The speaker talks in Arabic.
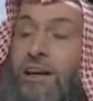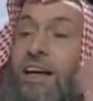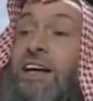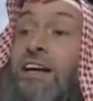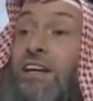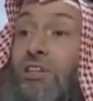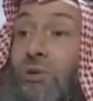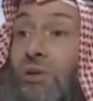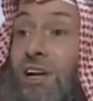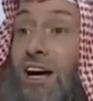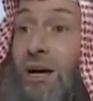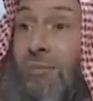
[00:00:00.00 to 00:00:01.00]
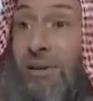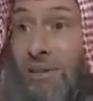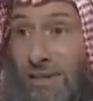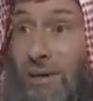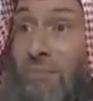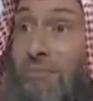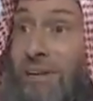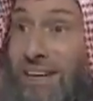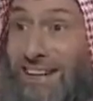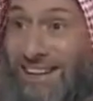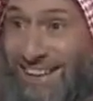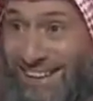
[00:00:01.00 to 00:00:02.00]
عندي طلاب
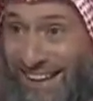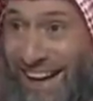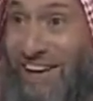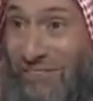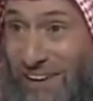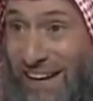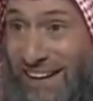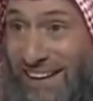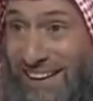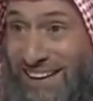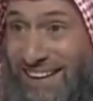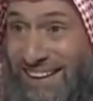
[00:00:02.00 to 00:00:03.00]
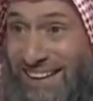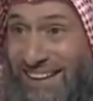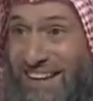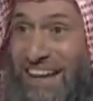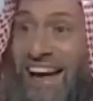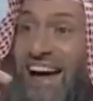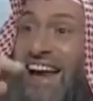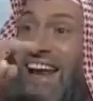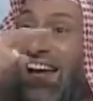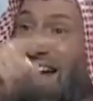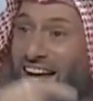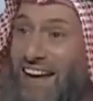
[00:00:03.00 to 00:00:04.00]
من 2000
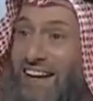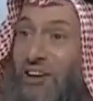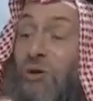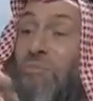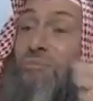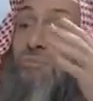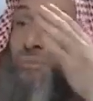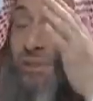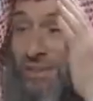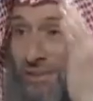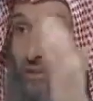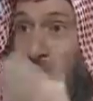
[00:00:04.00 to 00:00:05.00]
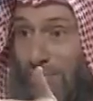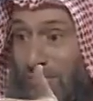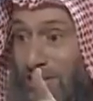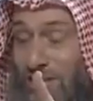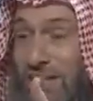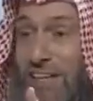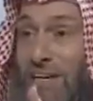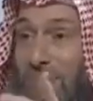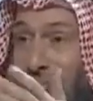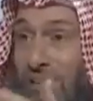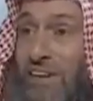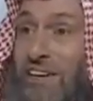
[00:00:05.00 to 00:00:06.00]
الان هم ما شاء الله
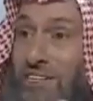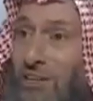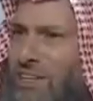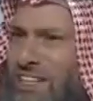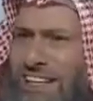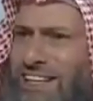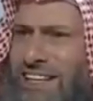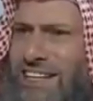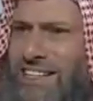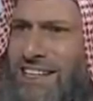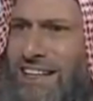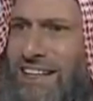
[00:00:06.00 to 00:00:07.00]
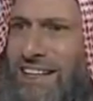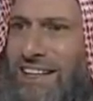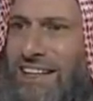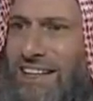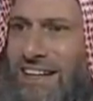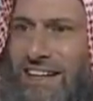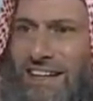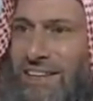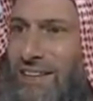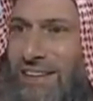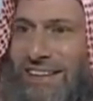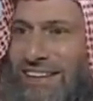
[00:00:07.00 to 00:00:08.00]
مدرس لغه الانجليزي
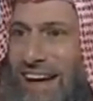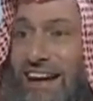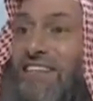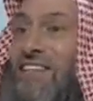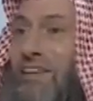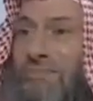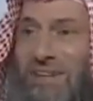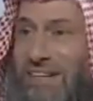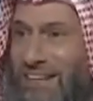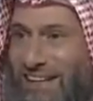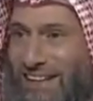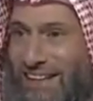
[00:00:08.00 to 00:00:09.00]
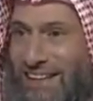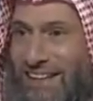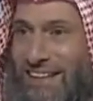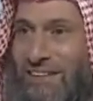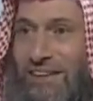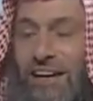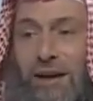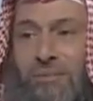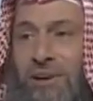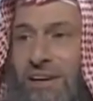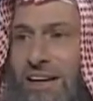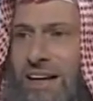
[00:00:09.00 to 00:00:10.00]
يعني احسن مني
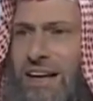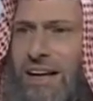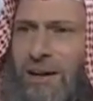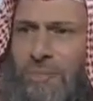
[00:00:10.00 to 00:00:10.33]
الحمد لله